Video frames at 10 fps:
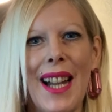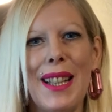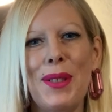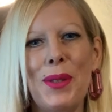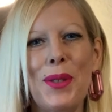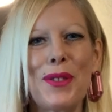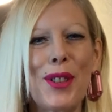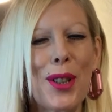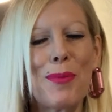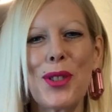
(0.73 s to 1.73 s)
Hallo und
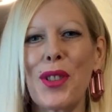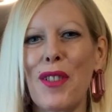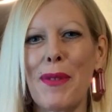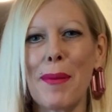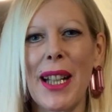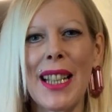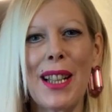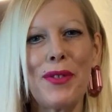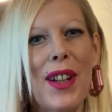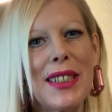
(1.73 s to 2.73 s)
willkommen zurück auf meinem
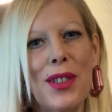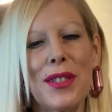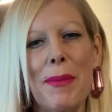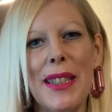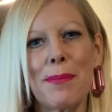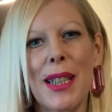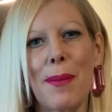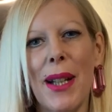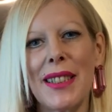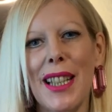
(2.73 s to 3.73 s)
Kanal. Falls ihr heute zum ersten Mal
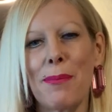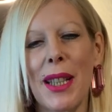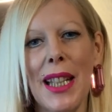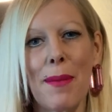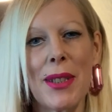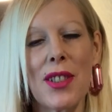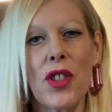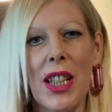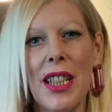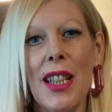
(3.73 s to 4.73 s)
dabei seid, mein Name ist
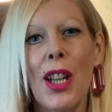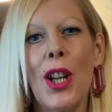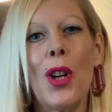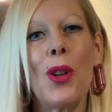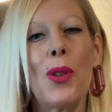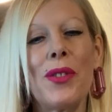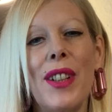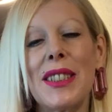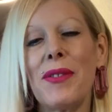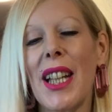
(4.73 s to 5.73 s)
Jenny und
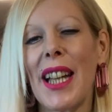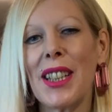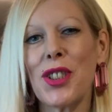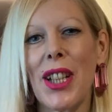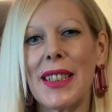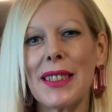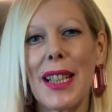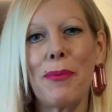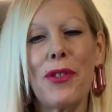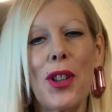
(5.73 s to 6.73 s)
falls ihr wieder eingeschaltet
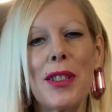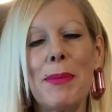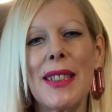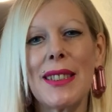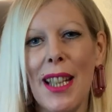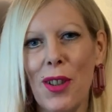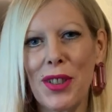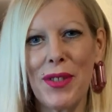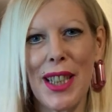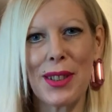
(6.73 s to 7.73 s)
habt, freue ich mich sehr,
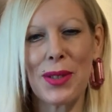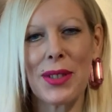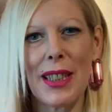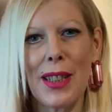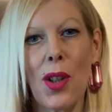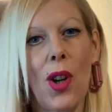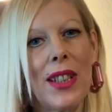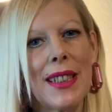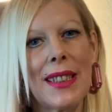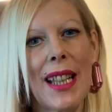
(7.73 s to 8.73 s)
euch wiederzusehen.
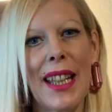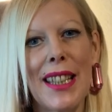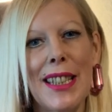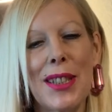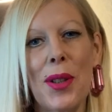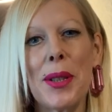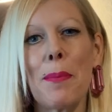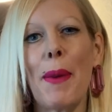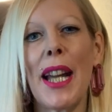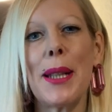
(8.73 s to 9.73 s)
Heute zeige ich euch
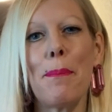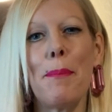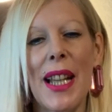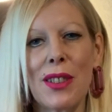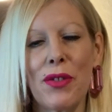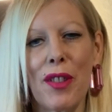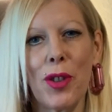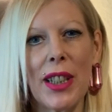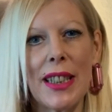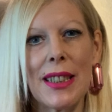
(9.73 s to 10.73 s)
meine
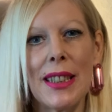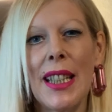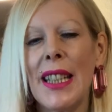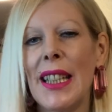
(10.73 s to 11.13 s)
März-Favoriten.